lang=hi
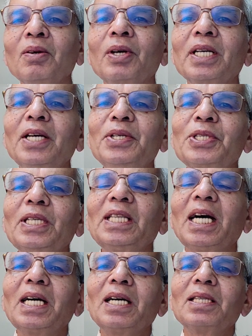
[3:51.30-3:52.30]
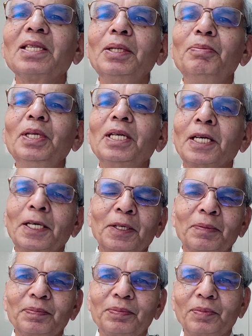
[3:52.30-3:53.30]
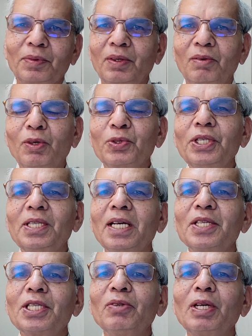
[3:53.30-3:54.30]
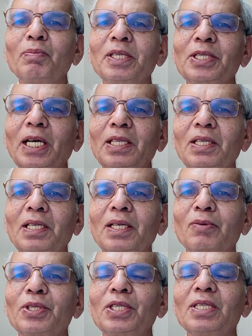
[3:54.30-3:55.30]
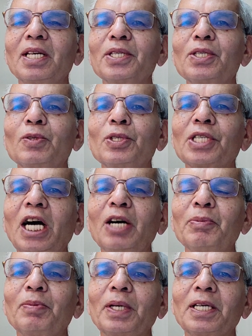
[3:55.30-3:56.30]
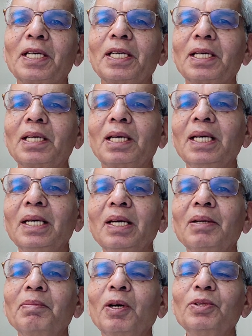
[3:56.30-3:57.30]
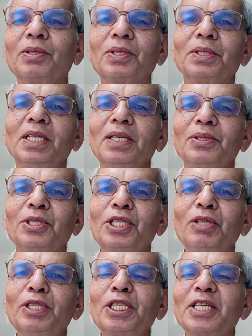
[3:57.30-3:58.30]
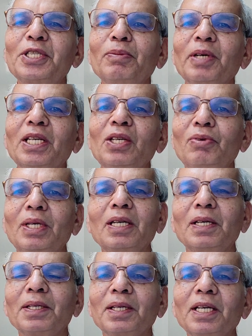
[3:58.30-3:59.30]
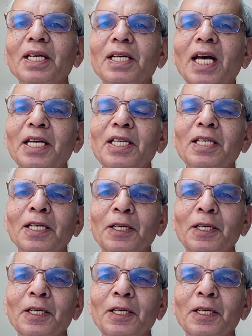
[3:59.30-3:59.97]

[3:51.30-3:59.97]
और यही सीता करती भी हैं वे उसी तरह से वन में जाती हैं उसी तरह से उत्साह में भर करके बहुत जिजीविशा से भरी हुई एक नारी